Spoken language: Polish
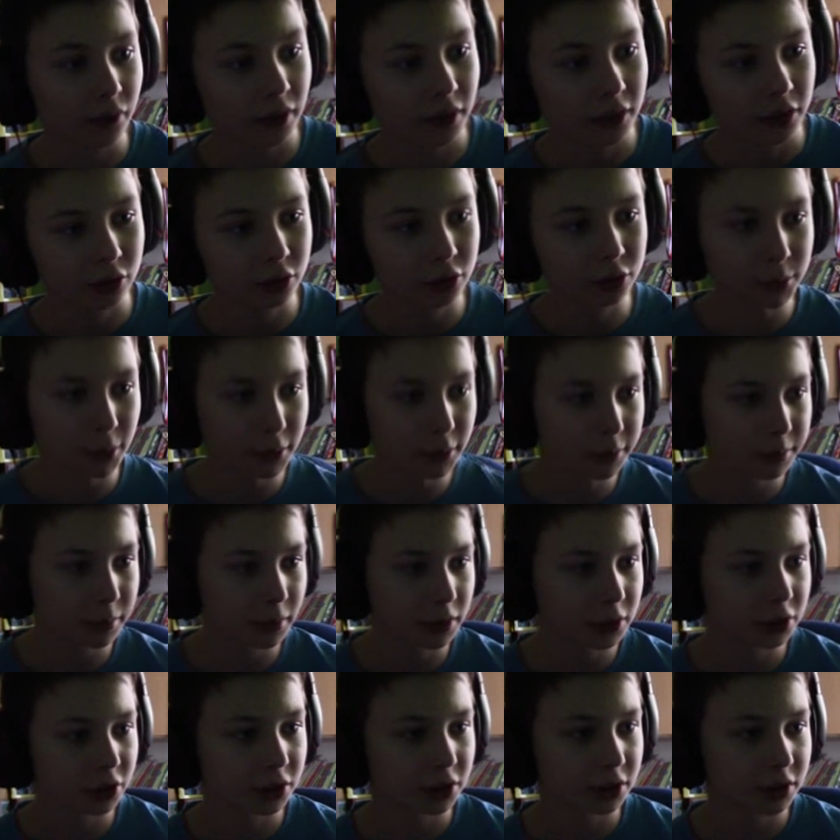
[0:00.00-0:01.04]
Już mamy,
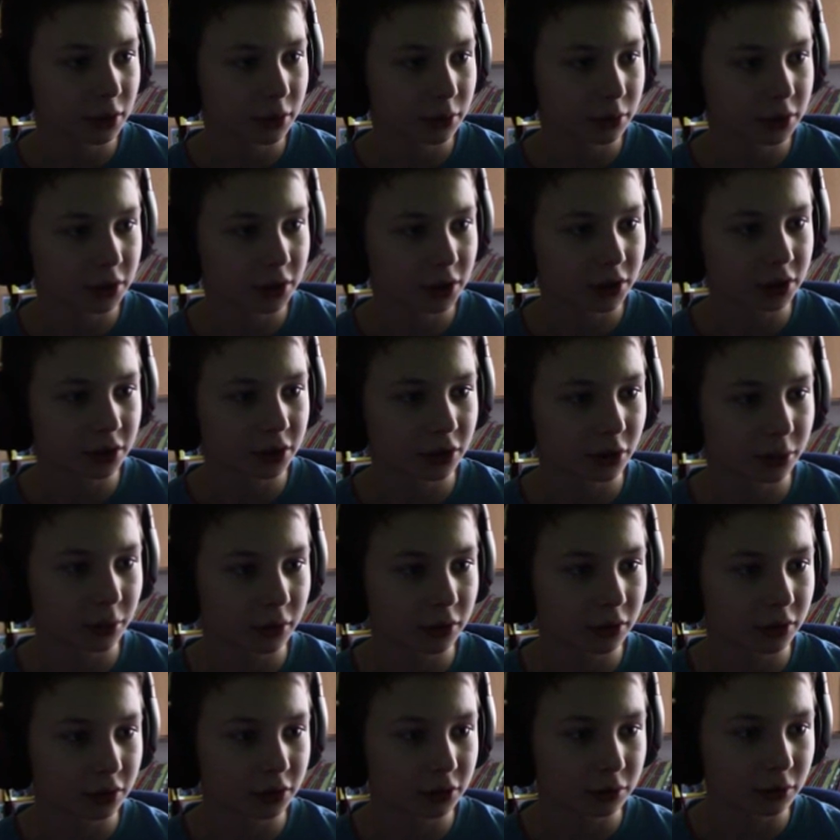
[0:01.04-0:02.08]
patrzę, cały secik. Dobra, to
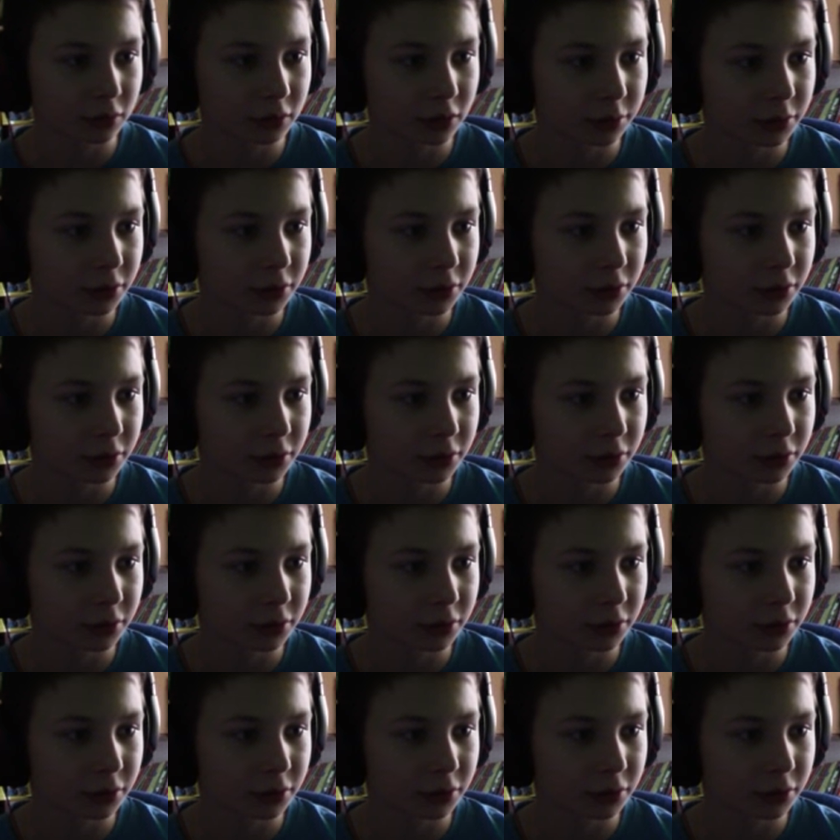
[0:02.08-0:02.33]
jest złoty